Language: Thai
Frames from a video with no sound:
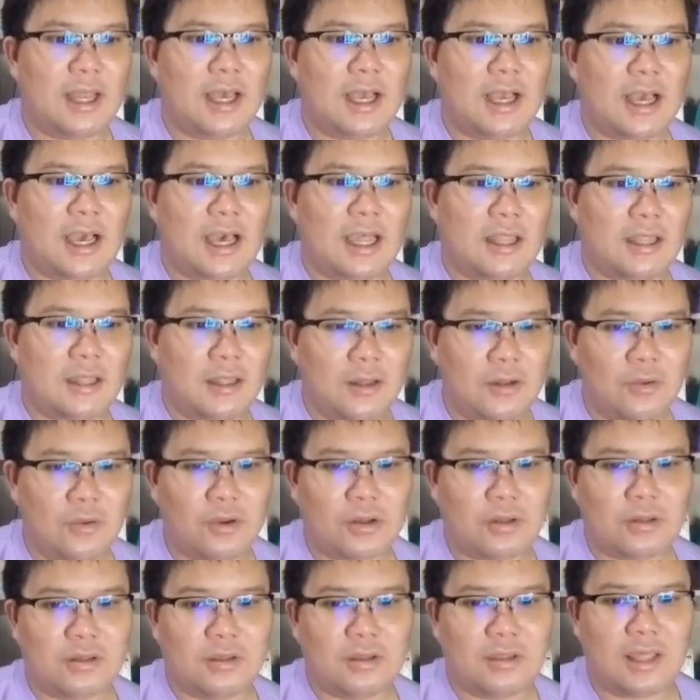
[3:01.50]
ราคาที่ร่ว
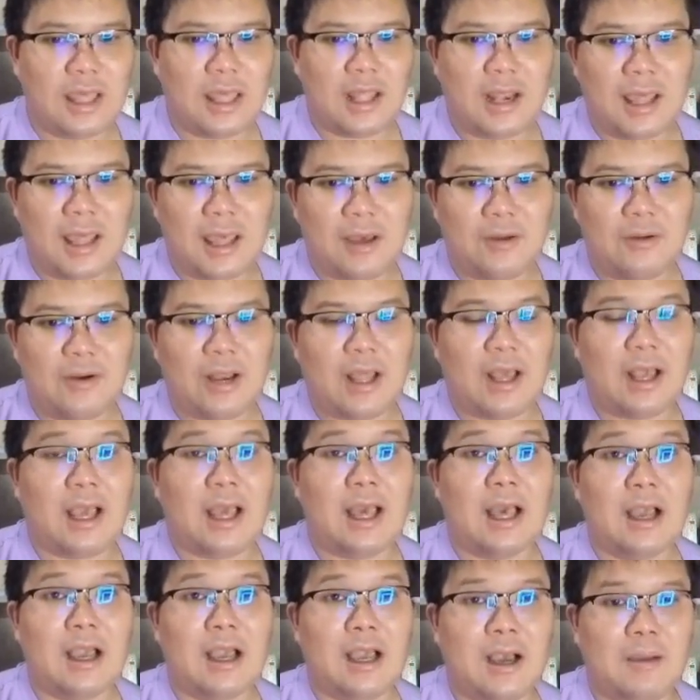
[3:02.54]
ง แต่แล้วรา
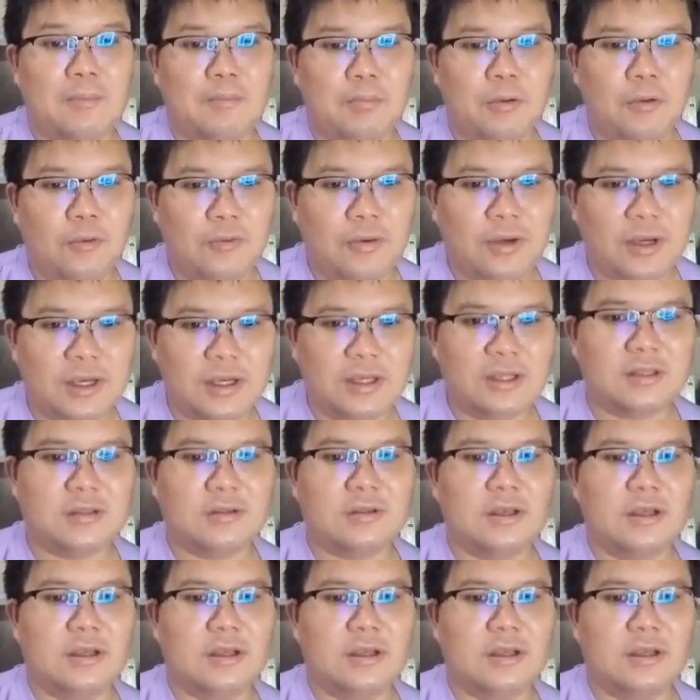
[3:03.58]
คากลับพุ่งขึ้น